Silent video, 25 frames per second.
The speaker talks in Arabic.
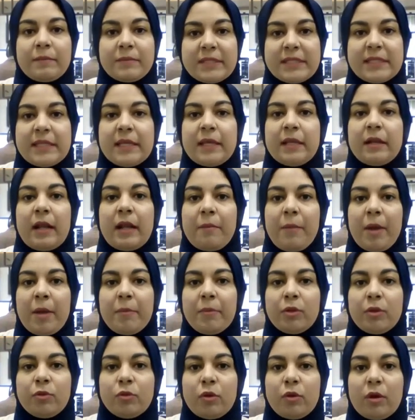50
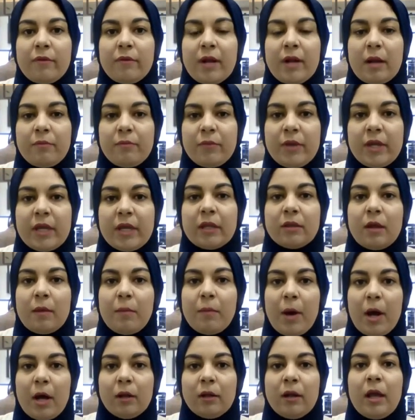امام الدولار الامريكي
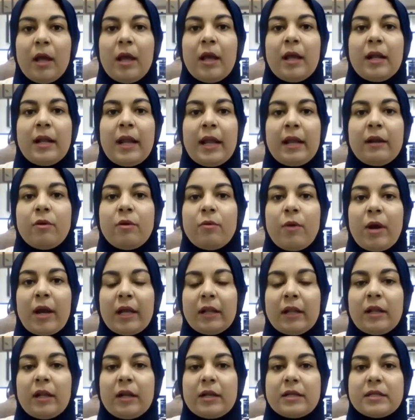طبعا لان
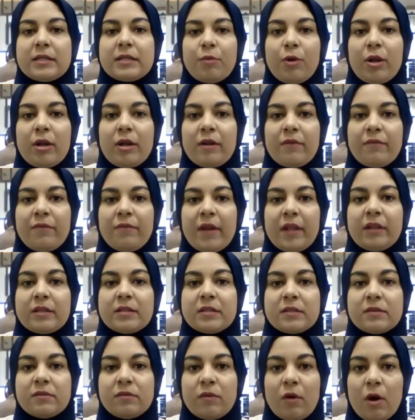وجدنا الاسبوع اللي
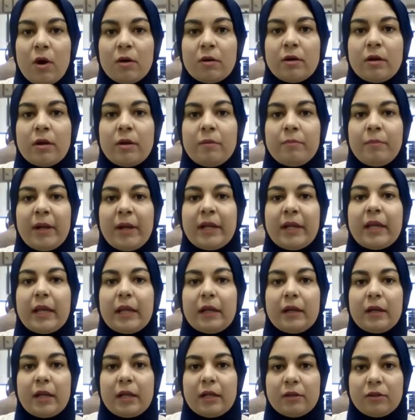فات اصرار
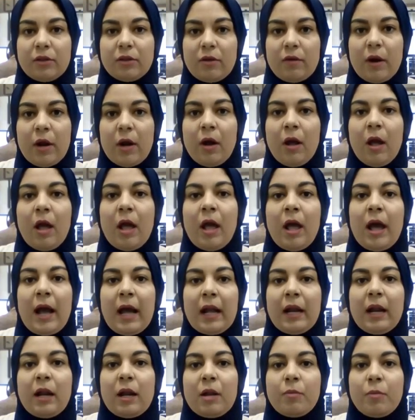بنك انجلترا
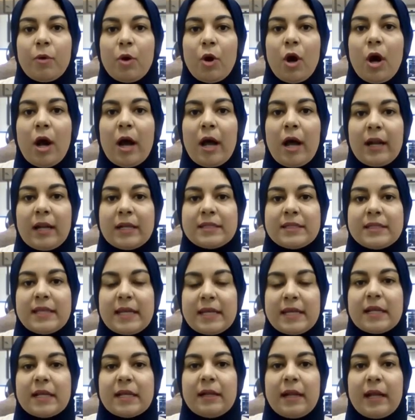على نعم. الابقاء على
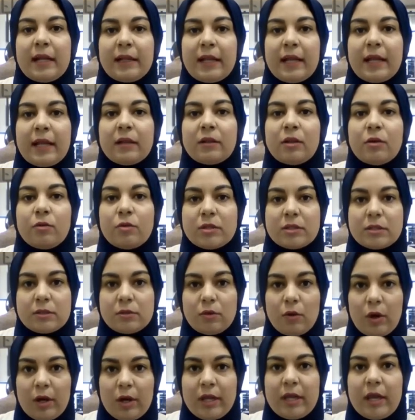السياسه النقديه
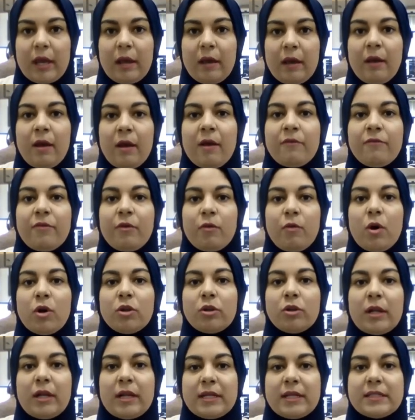التوسعيه في
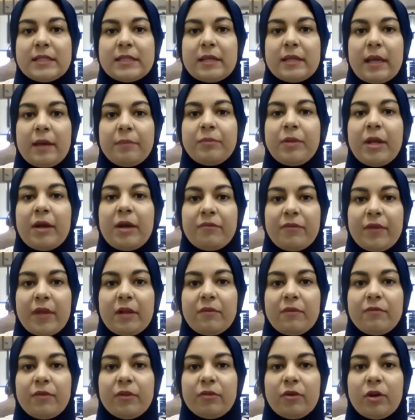الوقت الذي يبدا
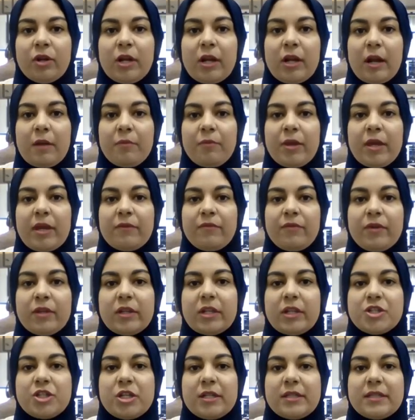فيه الفيدرالي الامريكي
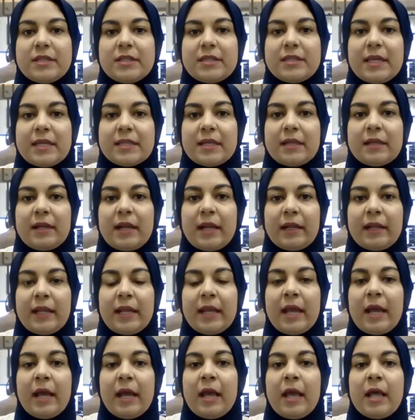في تشديد السياسه
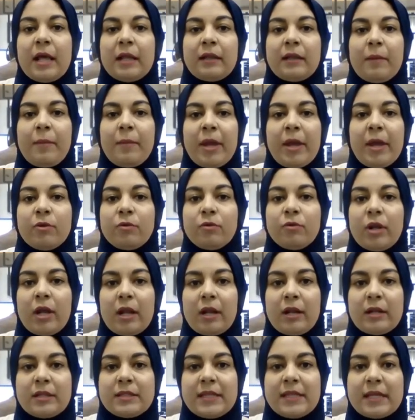النقديه
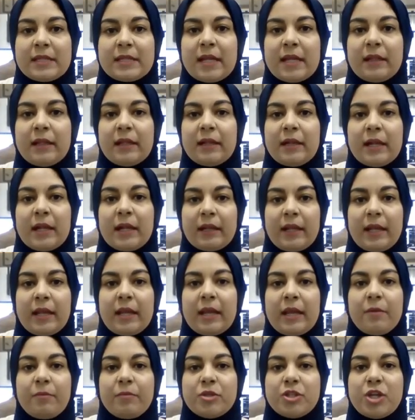تباين السياسات
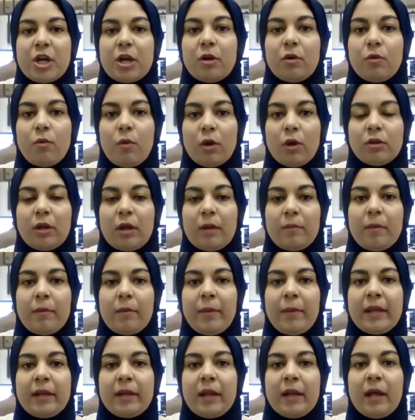النقديه بشكل واضح
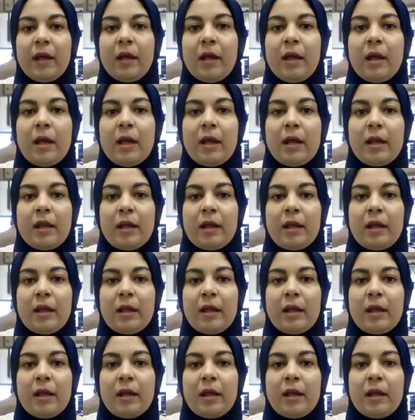ما بين آه،